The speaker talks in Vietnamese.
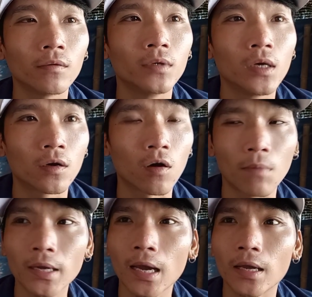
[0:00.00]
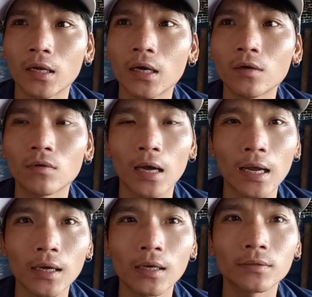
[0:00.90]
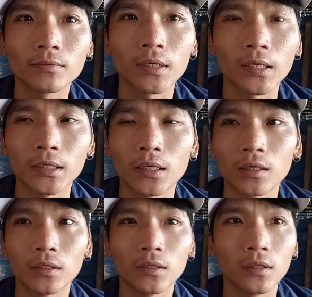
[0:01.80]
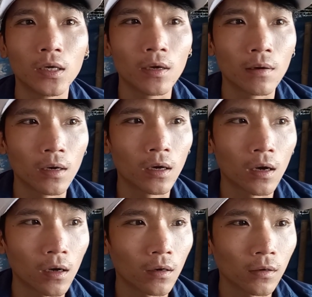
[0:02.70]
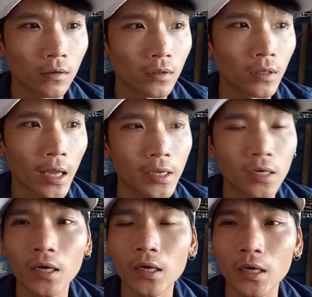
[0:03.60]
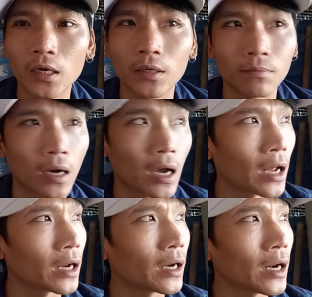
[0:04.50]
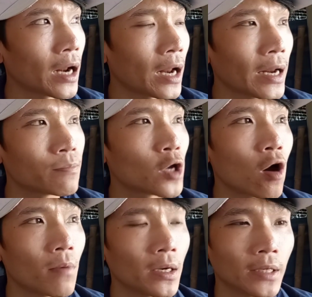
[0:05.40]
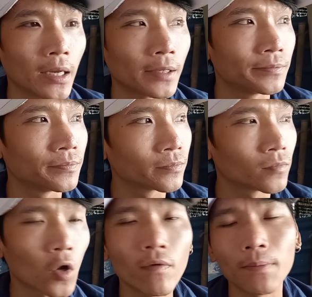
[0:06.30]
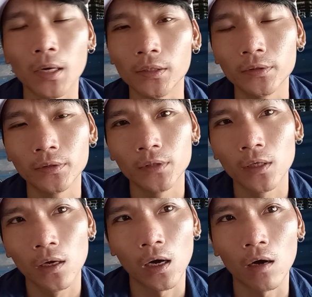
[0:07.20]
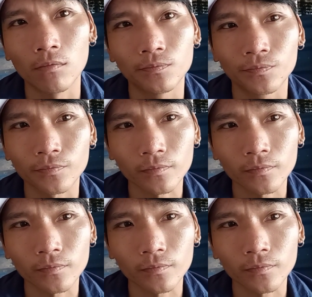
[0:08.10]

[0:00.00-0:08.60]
không còn mấy ngày hết luôn án thì ờ, có thể những cái kỳ mà anh em cho mình này đối với mình không